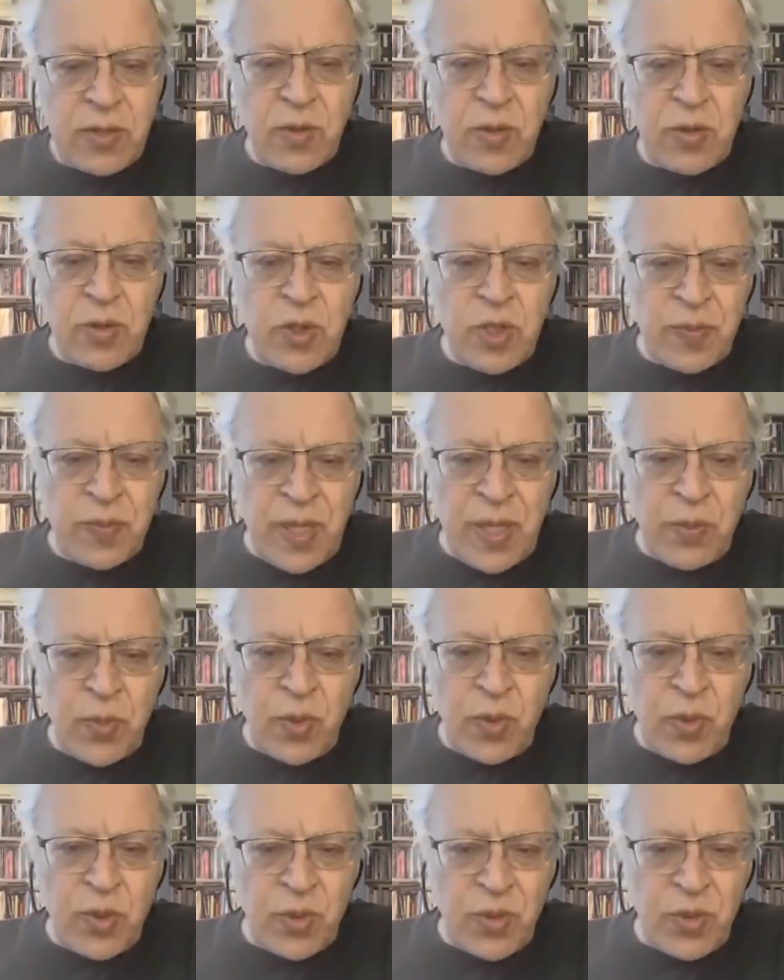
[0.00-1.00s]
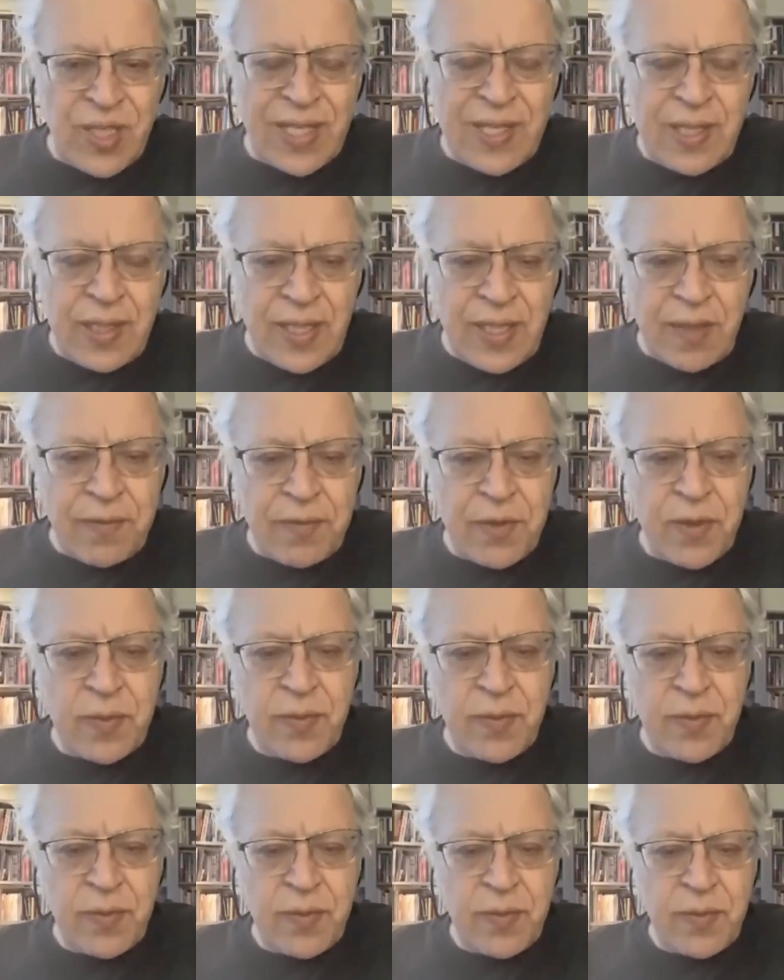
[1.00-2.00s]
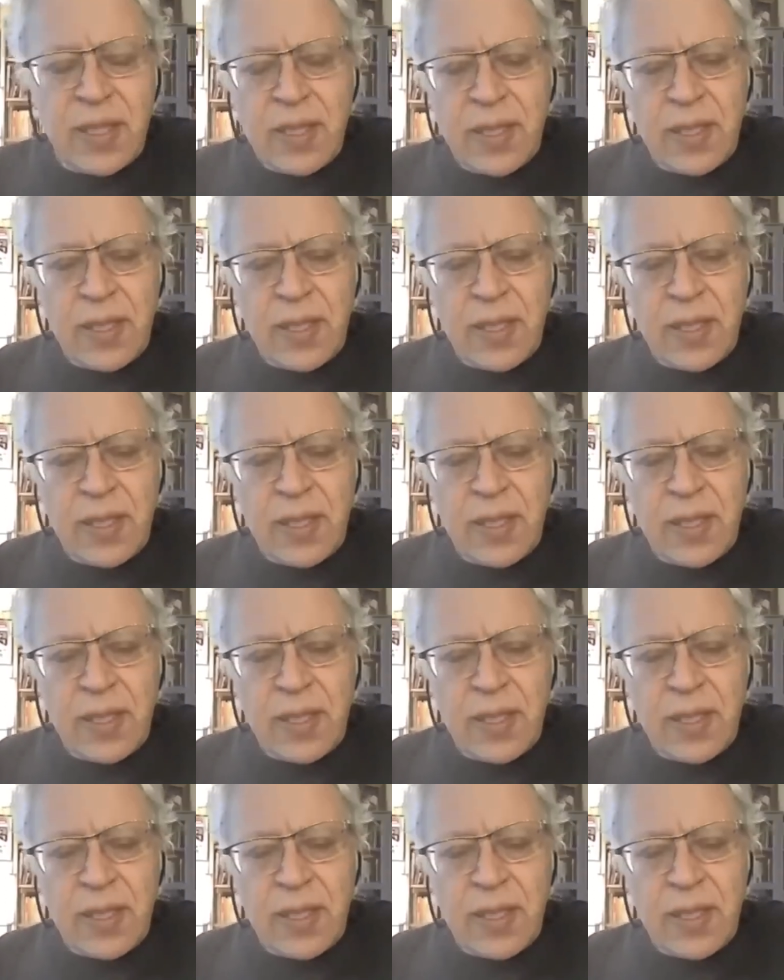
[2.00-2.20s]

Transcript: Onun için ben bu konudaki tavrımın